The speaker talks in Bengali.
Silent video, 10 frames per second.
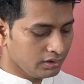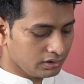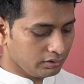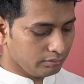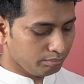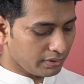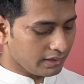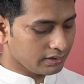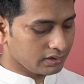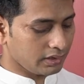সেই
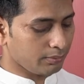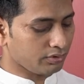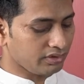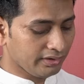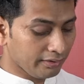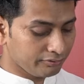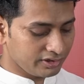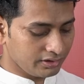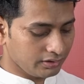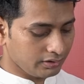ব্যাচ এবং
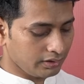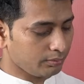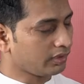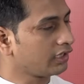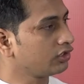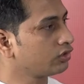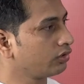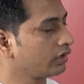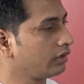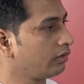ইএফটি e এবং একই
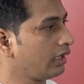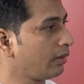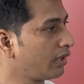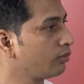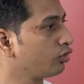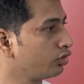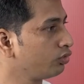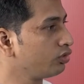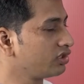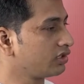সঙ্গে এমআই
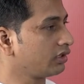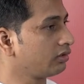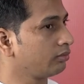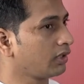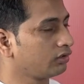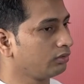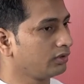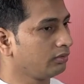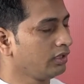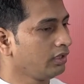মডিউল যেটার
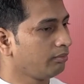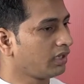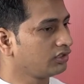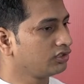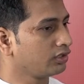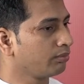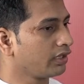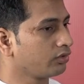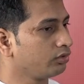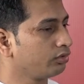মাধ্যমে বাণিজ্যিক
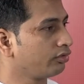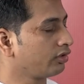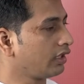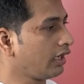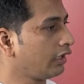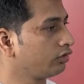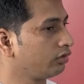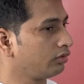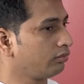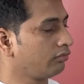ব্যাংকগুলোর আন্ত
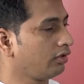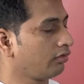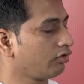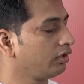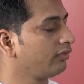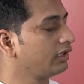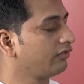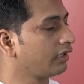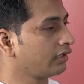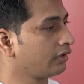কলমানি
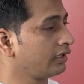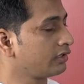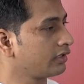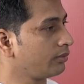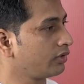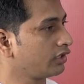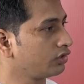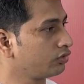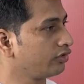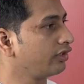মার্কেট এবং
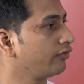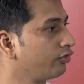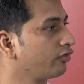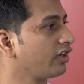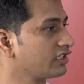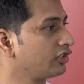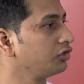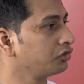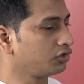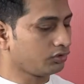একই সঙ্গে রেফোর বাজার
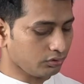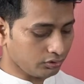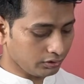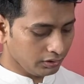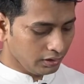নিয়ন্ত্রিত হয়